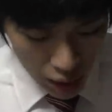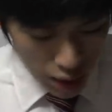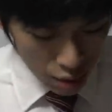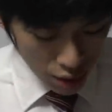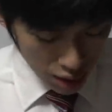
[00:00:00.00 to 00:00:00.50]
乱
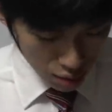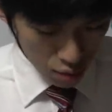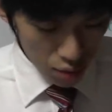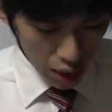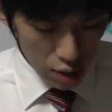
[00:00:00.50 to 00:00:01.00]
れに増やす
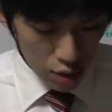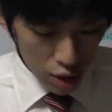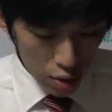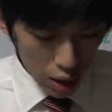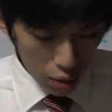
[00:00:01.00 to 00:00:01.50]
と私の
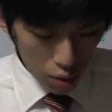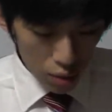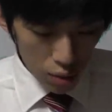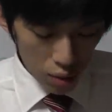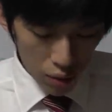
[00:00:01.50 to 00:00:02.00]
自由な行
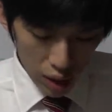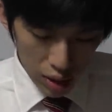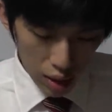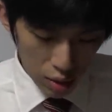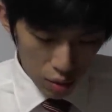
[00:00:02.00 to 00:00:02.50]
動によって増やす
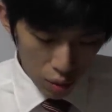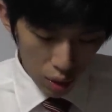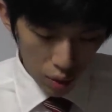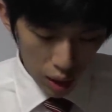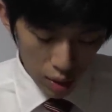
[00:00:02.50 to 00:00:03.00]
というのはちょっとどう
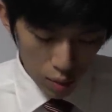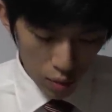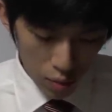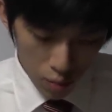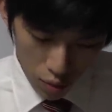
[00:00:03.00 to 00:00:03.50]
なのかなと
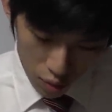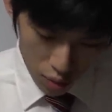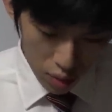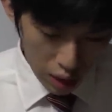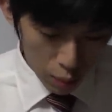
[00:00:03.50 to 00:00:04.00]
い
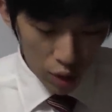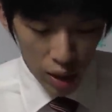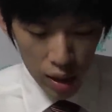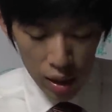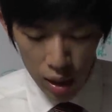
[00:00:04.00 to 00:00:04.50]
う気も
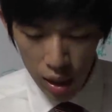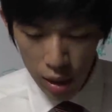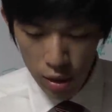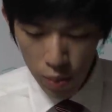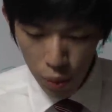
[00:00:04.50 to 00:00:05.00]
ね、え
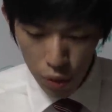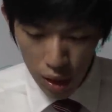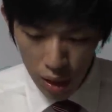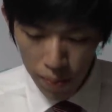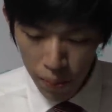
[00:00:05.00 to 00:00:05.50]
ある一方
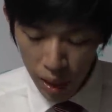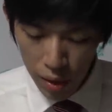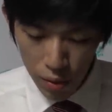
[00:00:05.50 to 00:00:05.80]
であ